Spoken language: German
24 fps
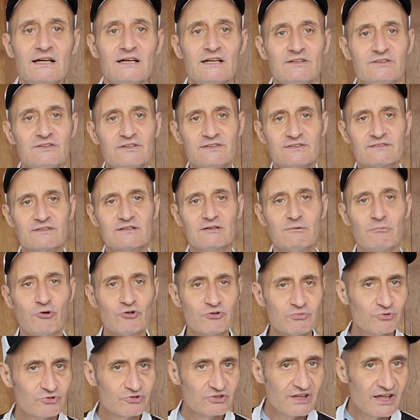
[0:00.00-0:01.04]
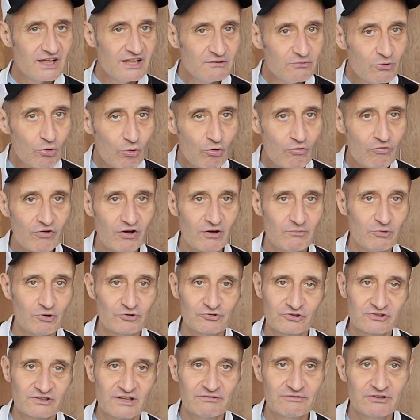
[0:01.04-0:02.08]
Siehst du, was muss ich Elbe hochfahren? Brauchst
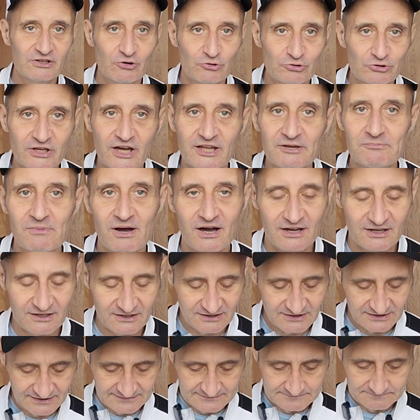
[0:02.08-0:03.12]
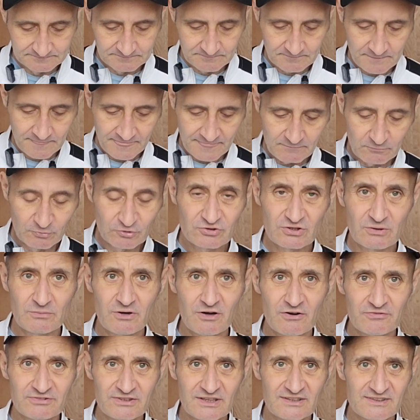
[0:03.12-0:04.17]
du den Navi gar nicht anmachen. Musst aber
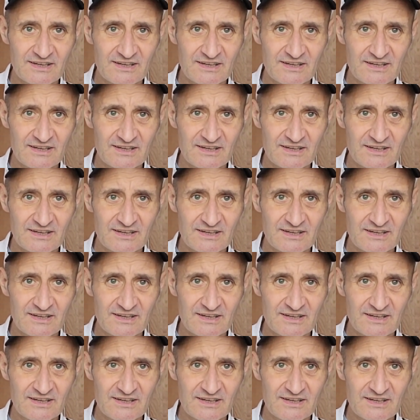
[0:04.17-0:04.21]
auf der